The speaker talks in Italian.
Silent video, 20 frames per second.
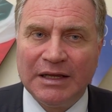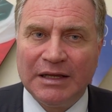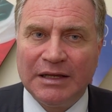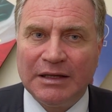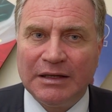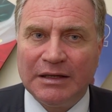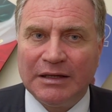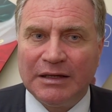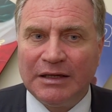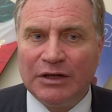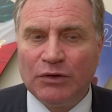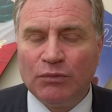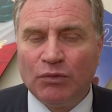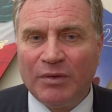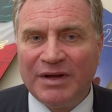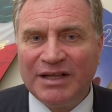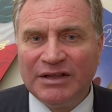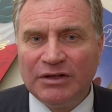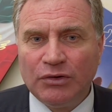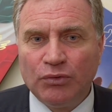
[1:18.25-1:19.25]
eh, in un
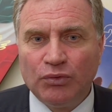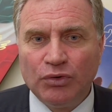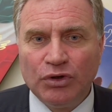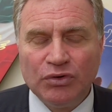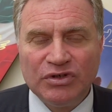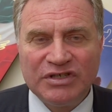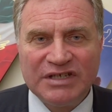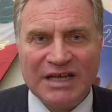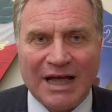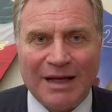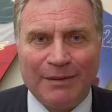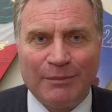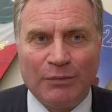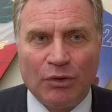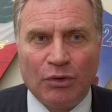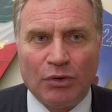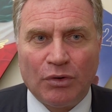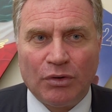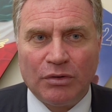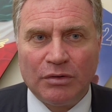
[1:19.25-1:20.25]
momento in cui noi
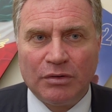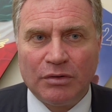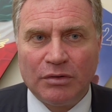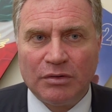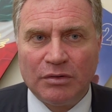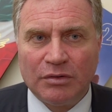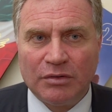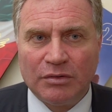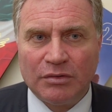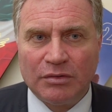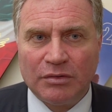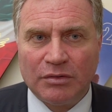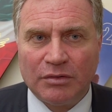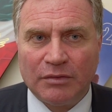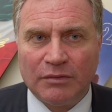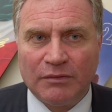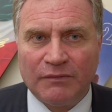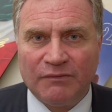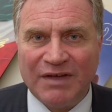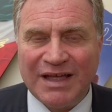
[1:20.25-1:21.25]
siamo
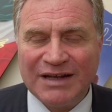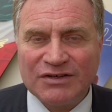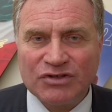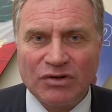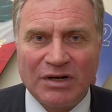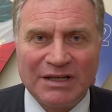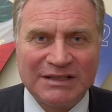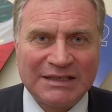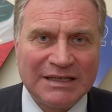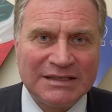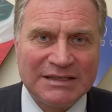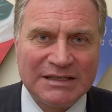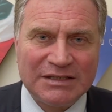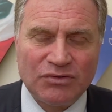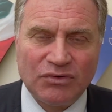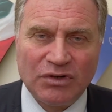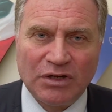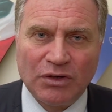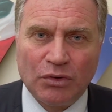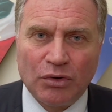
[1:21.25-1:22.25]
eh, verso la
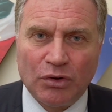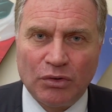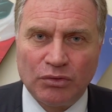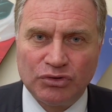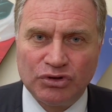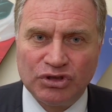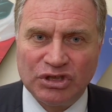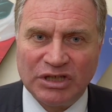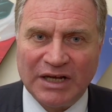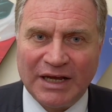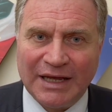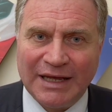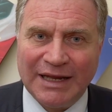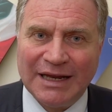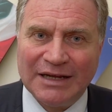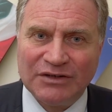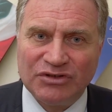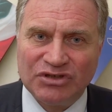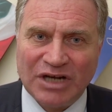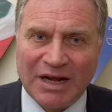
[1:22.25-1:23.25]
transizione ecologica e
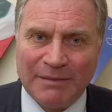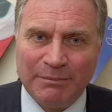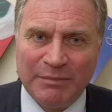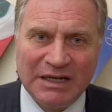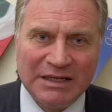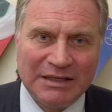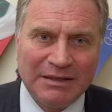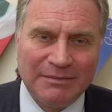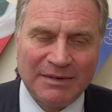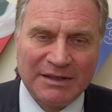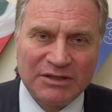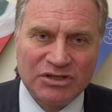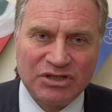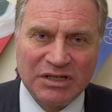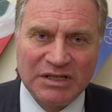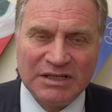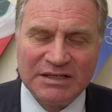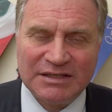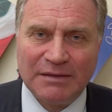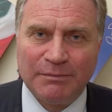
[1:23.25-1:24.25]
la Giabile di
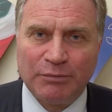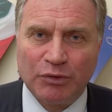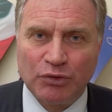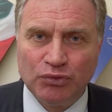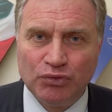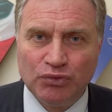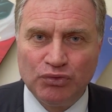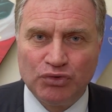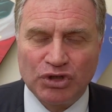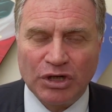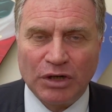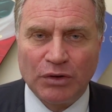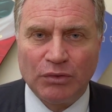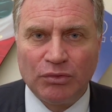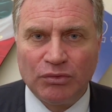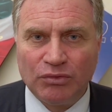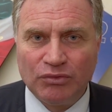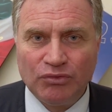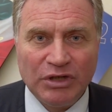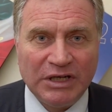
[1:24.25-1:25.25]
Marcianise produce
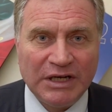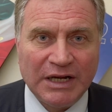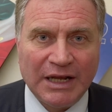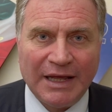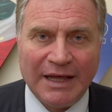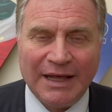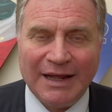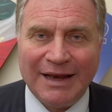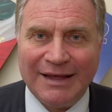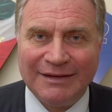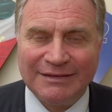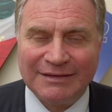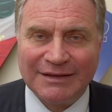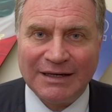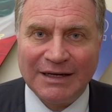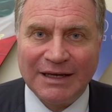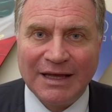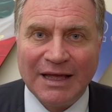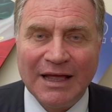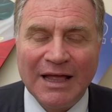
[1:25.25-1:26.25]
colonnine
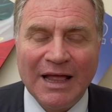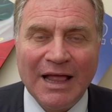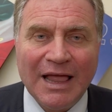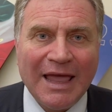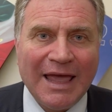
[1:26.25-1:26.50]
elettriche,